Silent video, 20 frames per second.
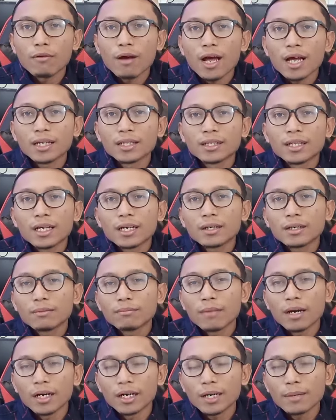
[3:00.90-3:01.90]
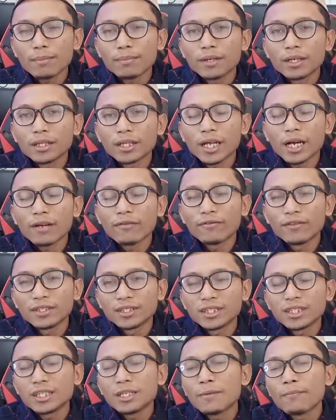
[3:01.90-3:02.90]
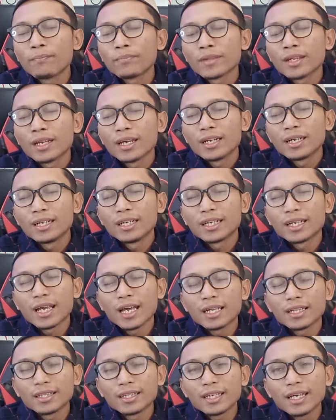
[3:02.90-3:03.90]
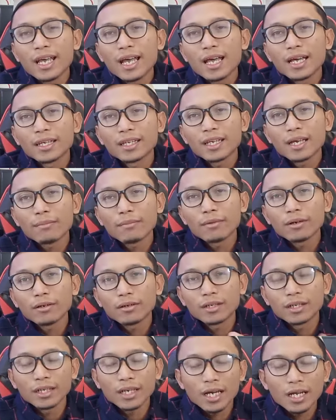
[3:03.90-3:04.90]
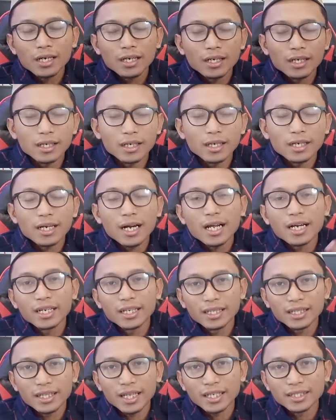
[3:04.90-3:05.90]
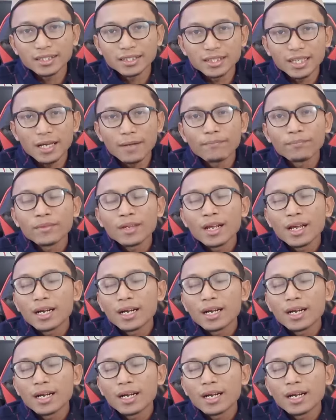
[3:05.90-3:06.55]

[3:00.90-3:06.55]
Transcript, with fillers: bahwa azan maghrib di televisi diganti hanya dengan uh, running text ya.